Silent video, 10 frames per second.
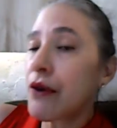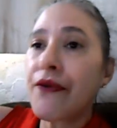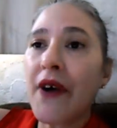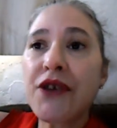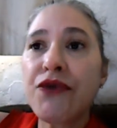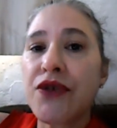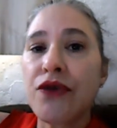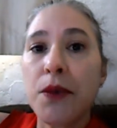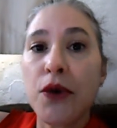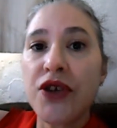Só não faço isso
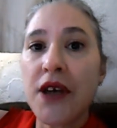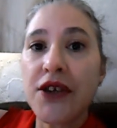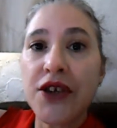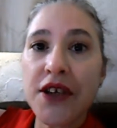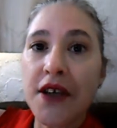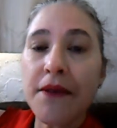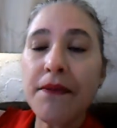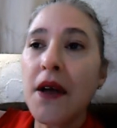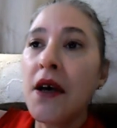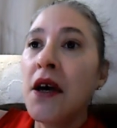no meu dia a dia,
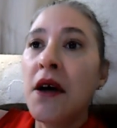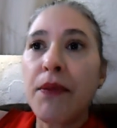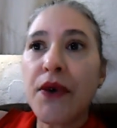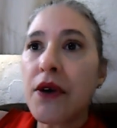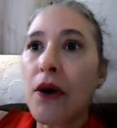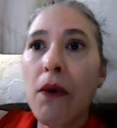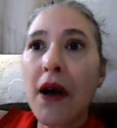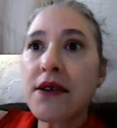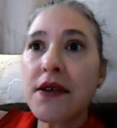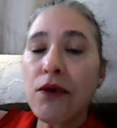porque eu
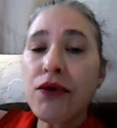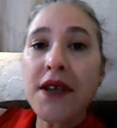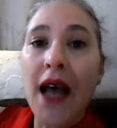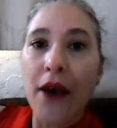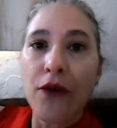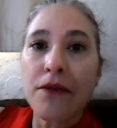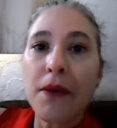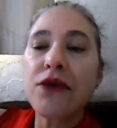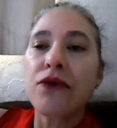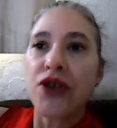quase não saio,
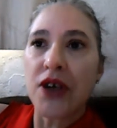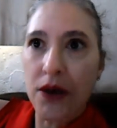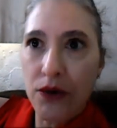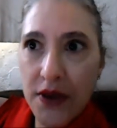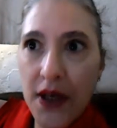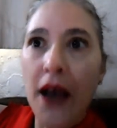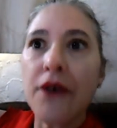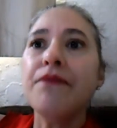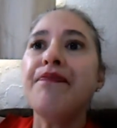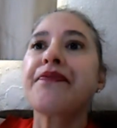mas o dia que eu
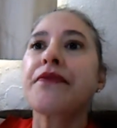saio,